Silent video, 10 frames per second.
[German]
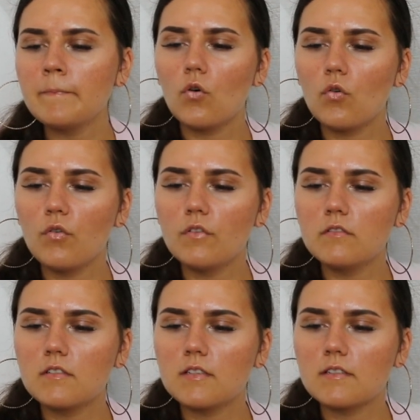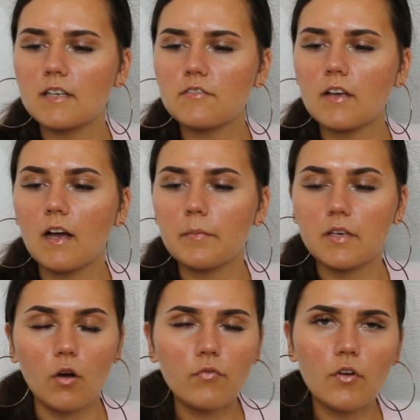Und deswegen habe
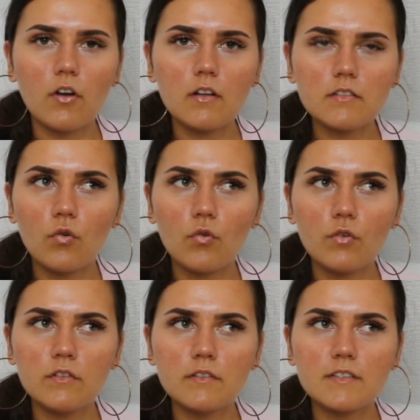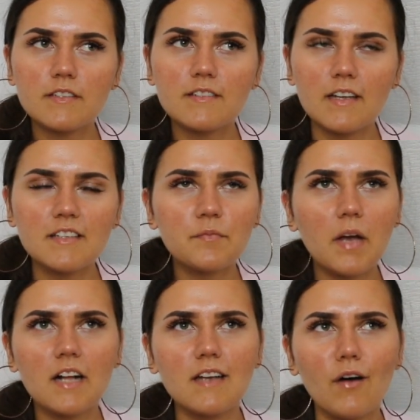ich aufgehört. Und dann ist
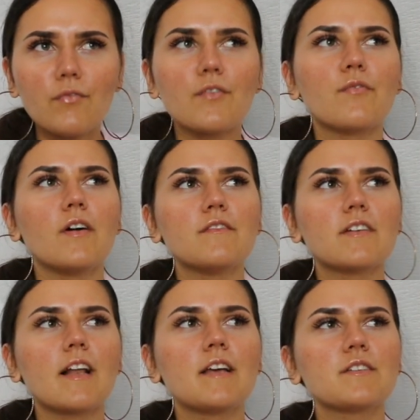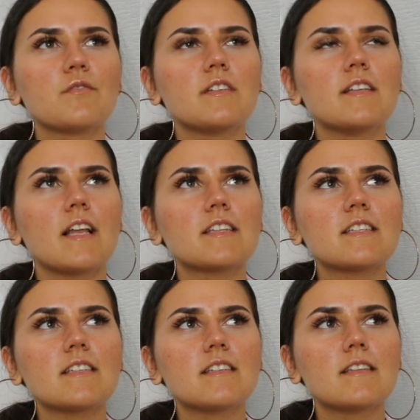mir halt aufgefallen, wirklich so in den
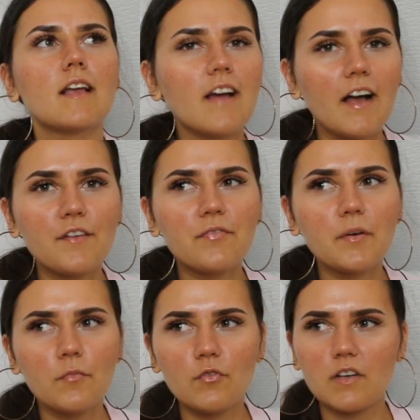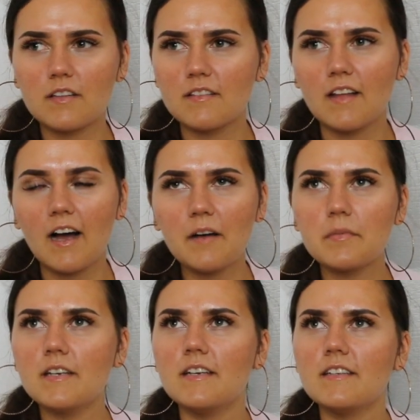letzten drei, vier Monaten
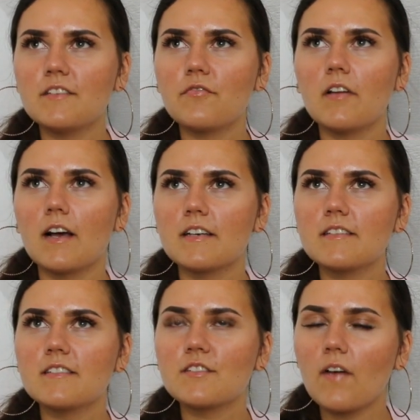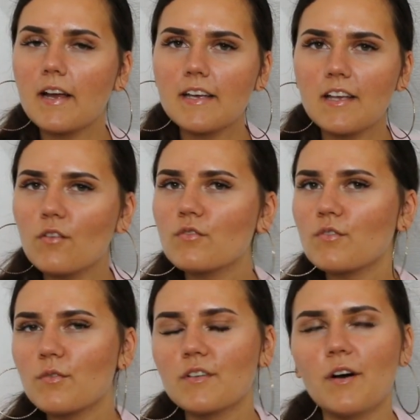habe ich vielleicht zwei Kilo
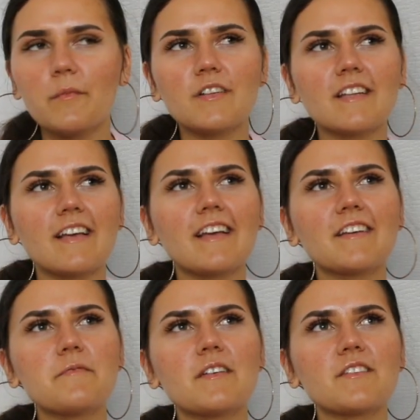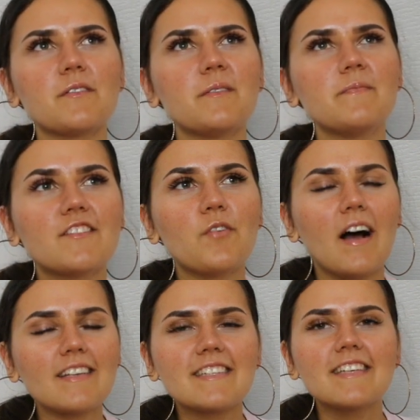zugenommen. Und da denke ich mir so, du
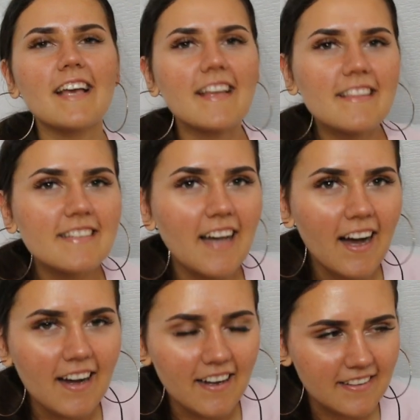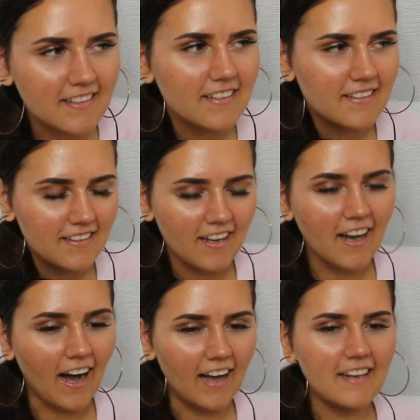hast jeden Tag
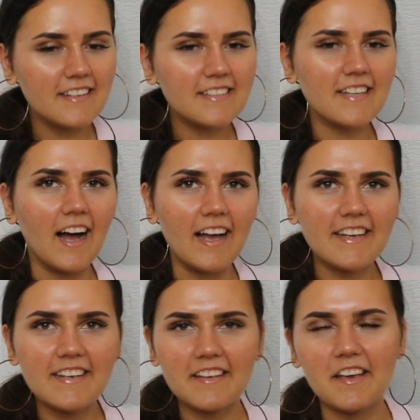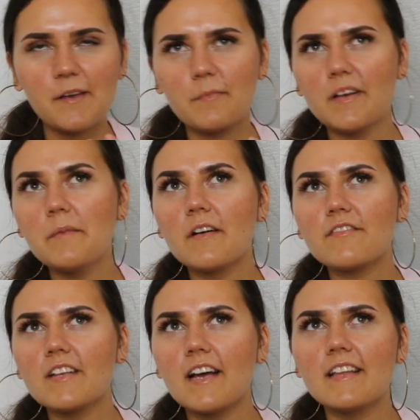alles eingegeben,
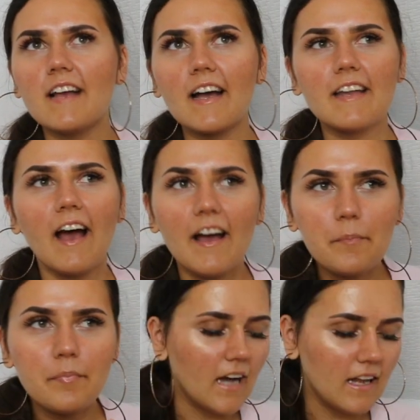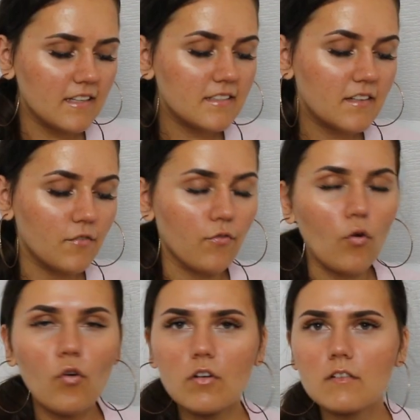immer wieder in eine App, alles
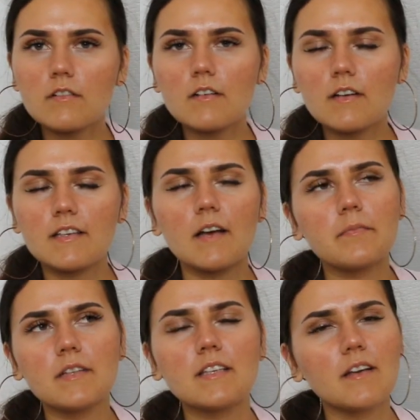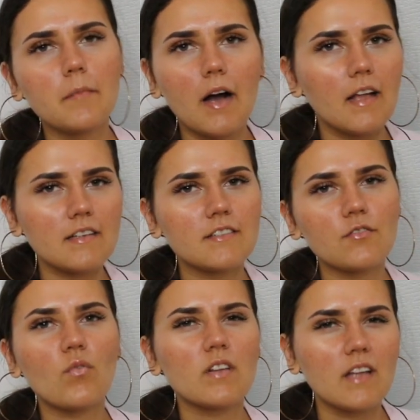gewogen. Ich habe nicht immer alles
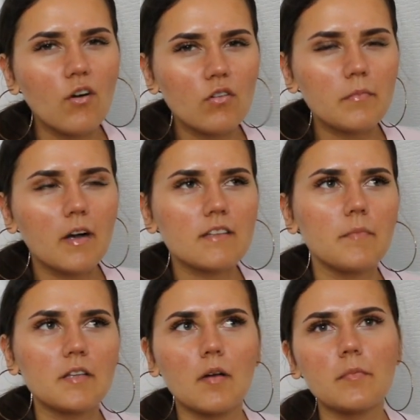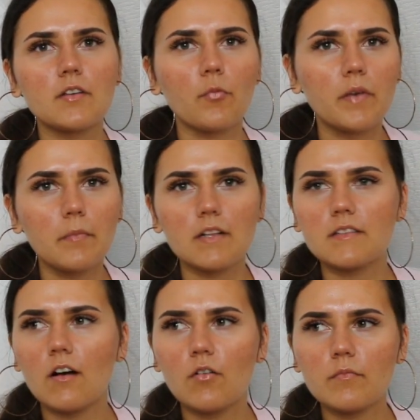so genau gemacht. Manchmal habe ich auch Pi mal
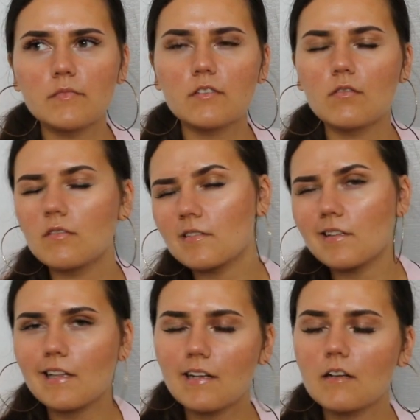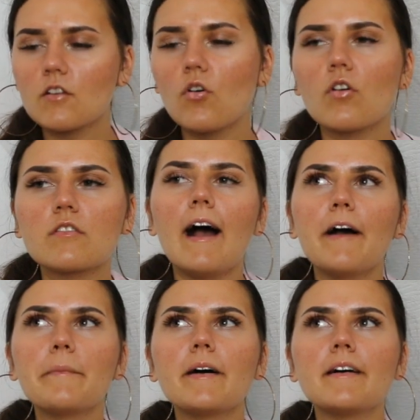Daumen, so geguckt.
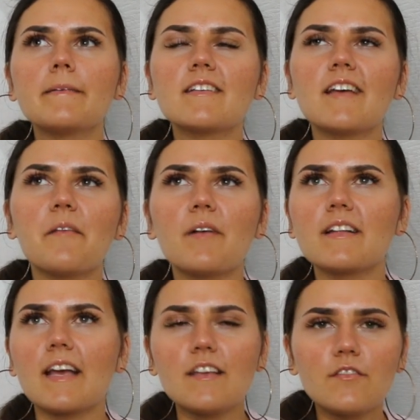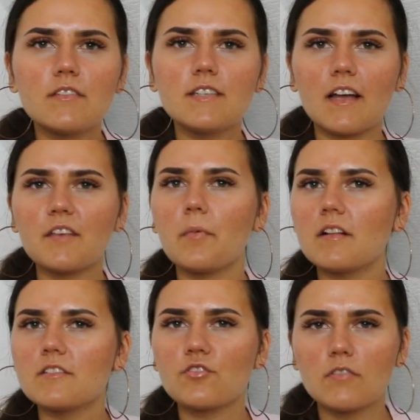Aber ich habe halt echt, sag ich
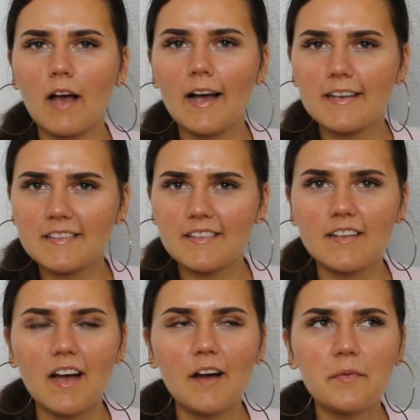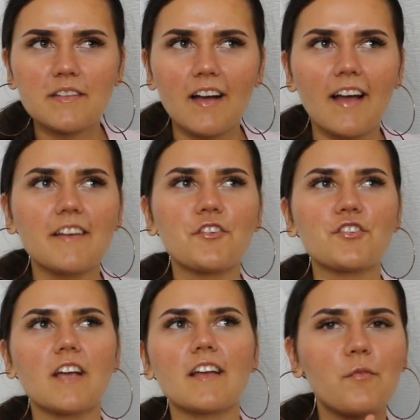mal, schon einiges an Arbeit da
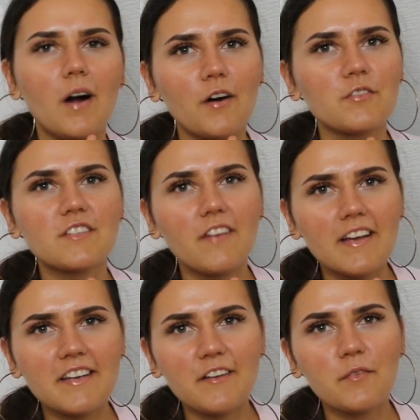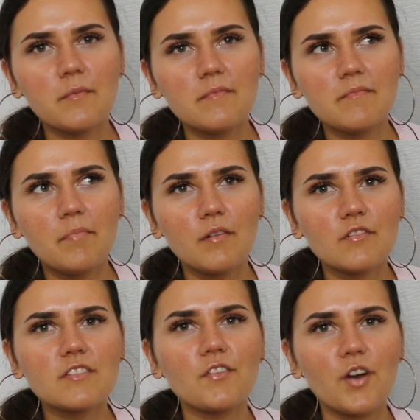reingesteckt. Wow, zwei Kilo
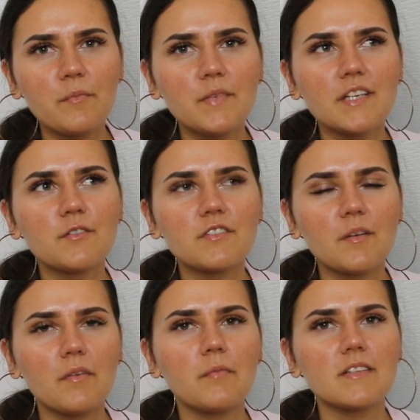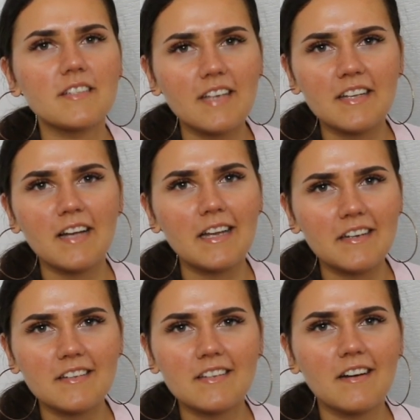Plus oder Minus, da braucht man sich echt
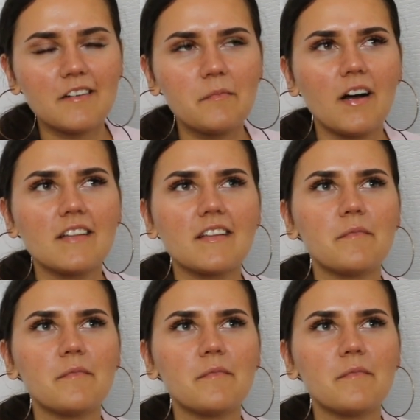keine Gedanken machen.